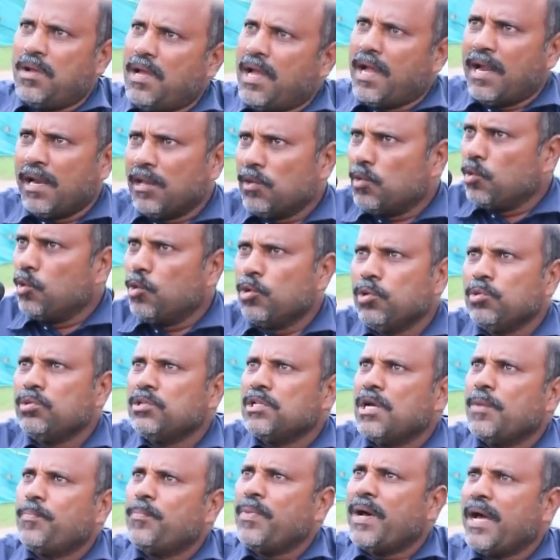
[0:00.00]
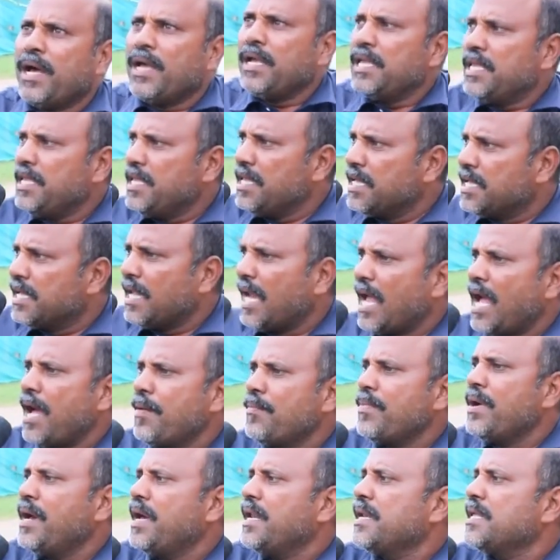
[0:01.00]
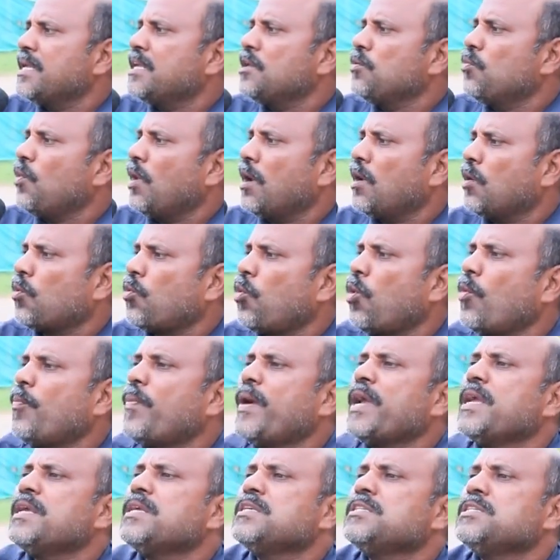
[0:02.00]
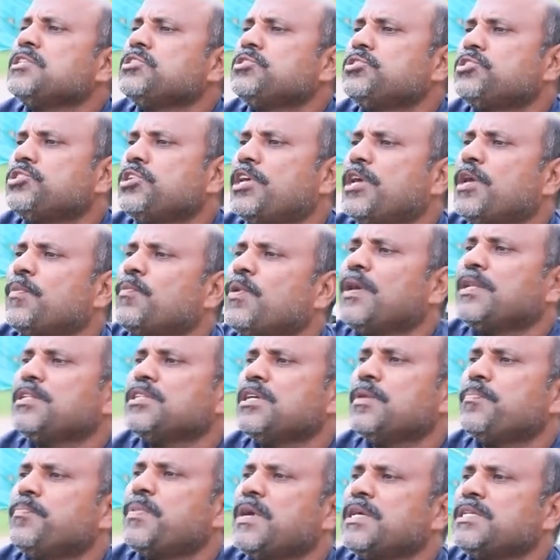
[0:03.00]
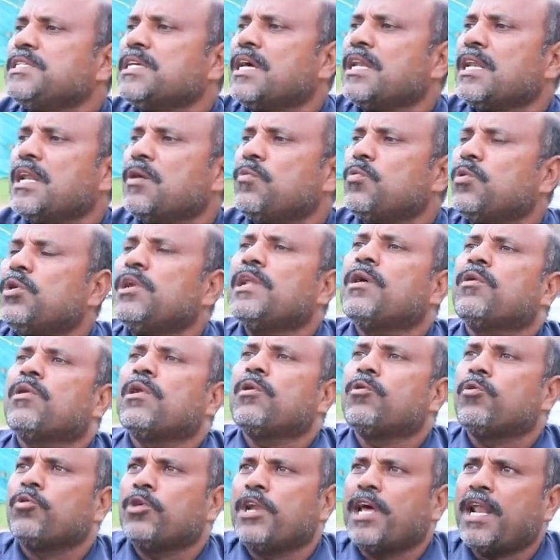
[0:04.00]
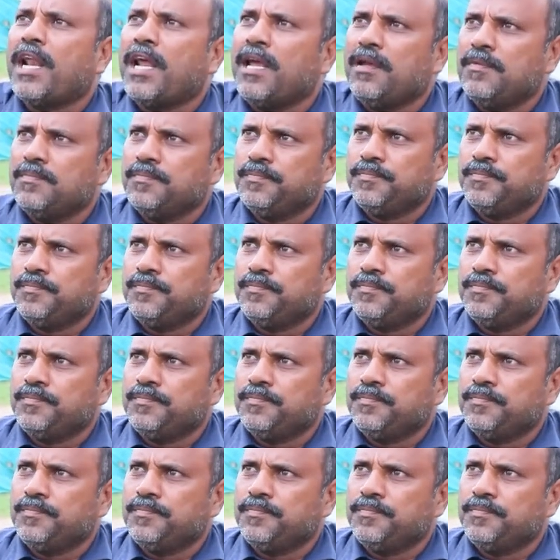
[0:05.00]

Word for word: వాళ్ళ లోనులు తప్ప ఈ గ్రామానికి ఒక రూపాయి ఇచ్చేయమని చెప్పేసి అన్నవాళ్ళు ఎవరైనా ఉన్నారా